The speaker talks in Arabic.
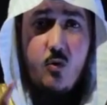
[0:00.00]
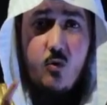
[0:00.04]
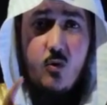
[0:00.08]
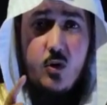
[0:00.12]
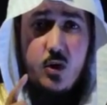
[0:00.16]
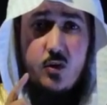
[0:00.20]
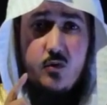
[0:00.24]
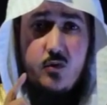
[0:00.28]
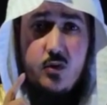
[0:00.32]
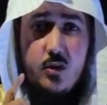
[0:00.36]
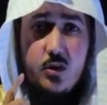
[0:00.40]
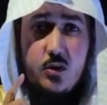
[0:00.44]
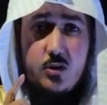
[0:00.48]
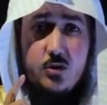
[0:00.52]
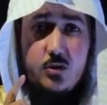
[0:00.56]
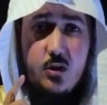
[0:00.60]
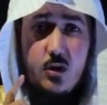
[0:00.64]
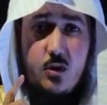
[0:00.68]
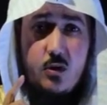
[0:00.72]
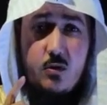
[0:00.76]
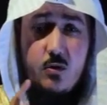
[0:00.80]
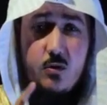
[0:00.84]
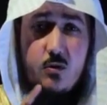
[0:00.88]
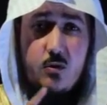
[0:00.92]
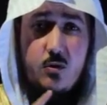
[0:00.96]
ويكفينا
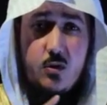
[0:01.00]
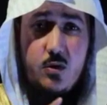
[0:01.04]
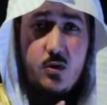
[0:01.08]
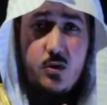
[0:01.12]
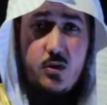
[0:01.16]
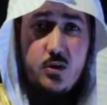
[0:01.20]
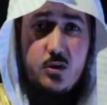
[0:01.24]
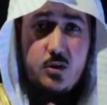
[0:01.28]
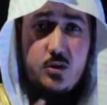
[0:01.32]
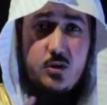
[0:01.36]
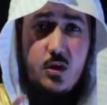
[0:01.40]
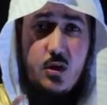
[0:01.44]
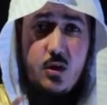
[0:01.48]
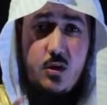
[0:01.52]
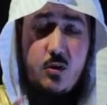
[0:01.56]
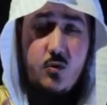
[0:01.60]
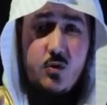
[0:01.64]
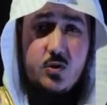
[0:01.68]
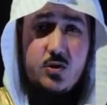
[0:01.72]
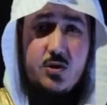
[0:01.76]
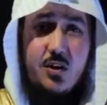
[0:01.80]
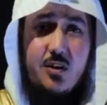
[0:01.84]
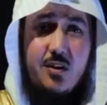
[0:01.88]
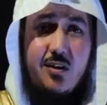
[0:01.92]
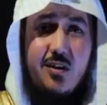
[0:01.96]
شر وكل ذي شر
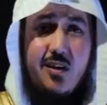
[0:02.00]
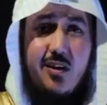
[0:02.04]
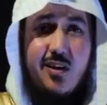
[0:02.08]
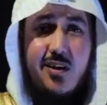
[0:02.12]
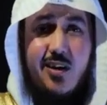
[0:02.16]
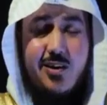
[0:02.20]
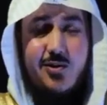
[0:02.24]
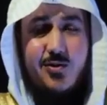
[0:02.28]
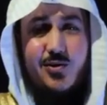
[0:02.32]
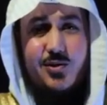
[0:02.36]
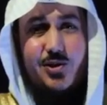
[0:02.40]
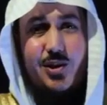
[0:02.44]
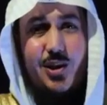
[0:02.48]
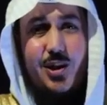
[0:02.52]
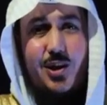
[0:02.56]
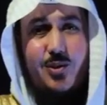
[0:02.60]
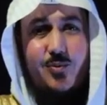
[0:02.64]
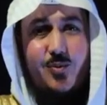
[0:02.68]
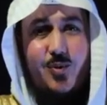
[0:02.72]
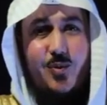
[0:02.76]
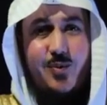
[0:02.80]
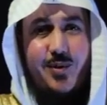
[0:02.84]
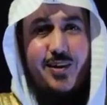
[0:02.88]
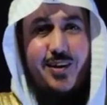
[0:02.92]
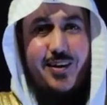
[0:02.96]
وصلى الله
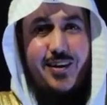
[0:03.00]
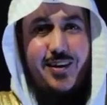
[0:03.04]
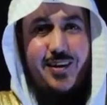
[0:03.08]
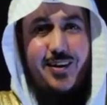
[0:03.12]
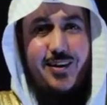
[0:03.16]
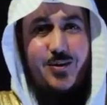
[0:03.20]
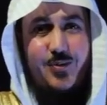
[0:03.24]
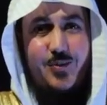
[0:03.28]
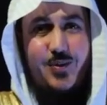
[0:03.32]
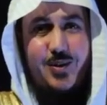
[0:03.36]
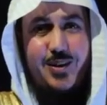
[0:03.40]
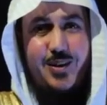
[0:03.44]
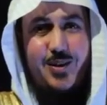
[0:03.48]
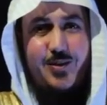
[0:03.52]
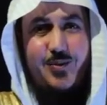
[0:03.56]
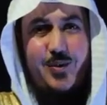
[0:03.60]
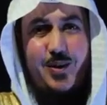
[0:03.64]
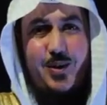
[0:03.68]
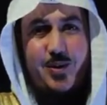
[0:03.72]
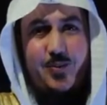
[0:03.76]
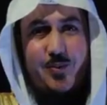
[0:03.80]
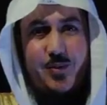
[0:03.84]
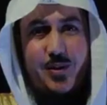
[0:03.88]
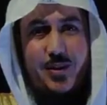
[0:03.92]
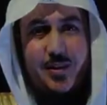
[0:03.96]
وسلم وبارك على نبينا
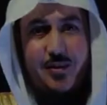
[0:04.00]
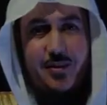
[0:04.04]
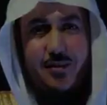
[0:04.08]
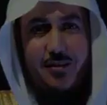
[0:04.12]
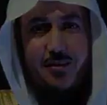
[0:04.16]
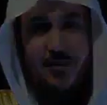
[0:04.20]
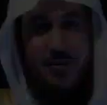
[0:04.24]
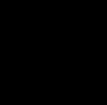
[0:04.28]
محمد